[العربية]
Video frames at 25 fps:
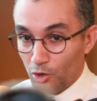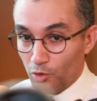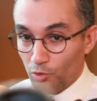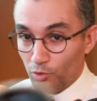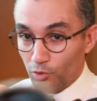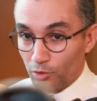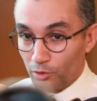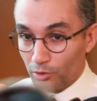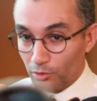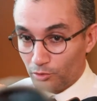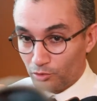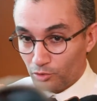
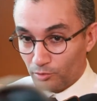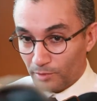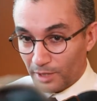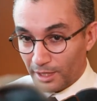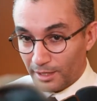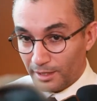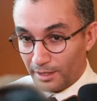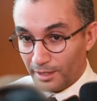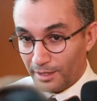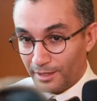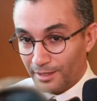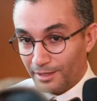والرد
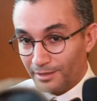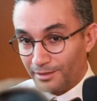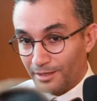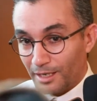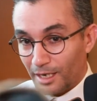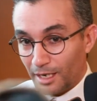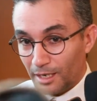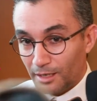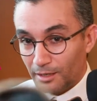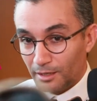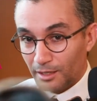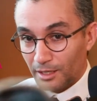معناها
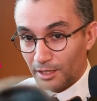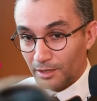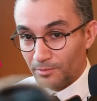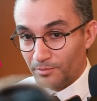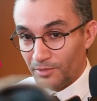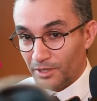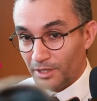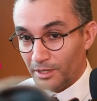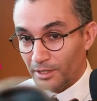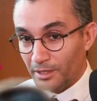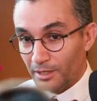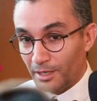يتعلق
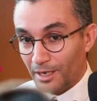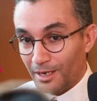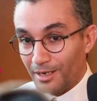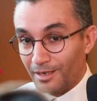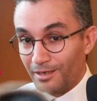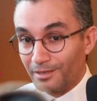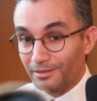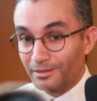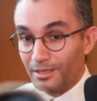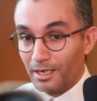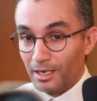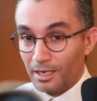
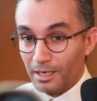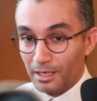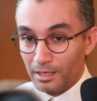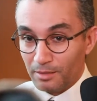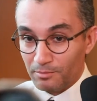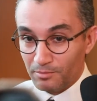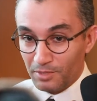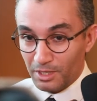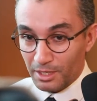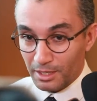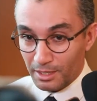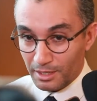باخطاء
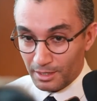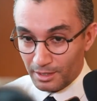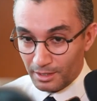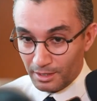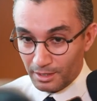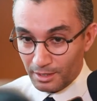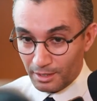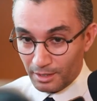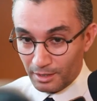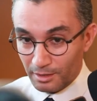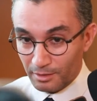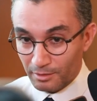
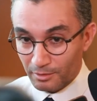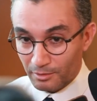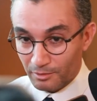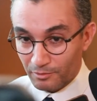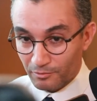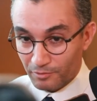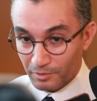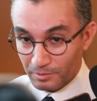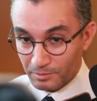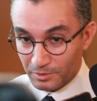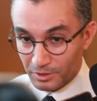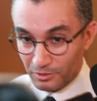مهنيه
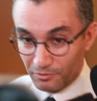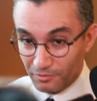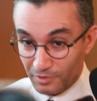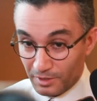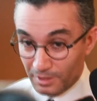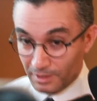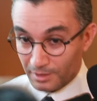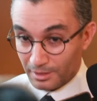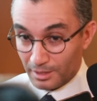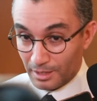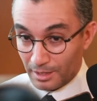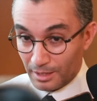فهمتي
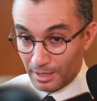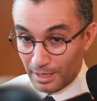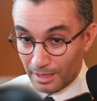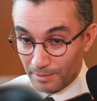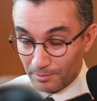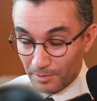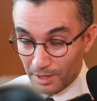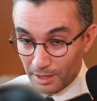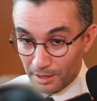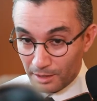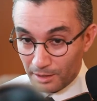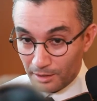في اطار
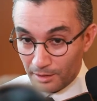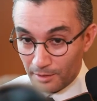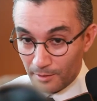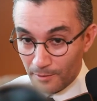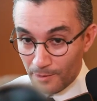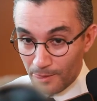العمل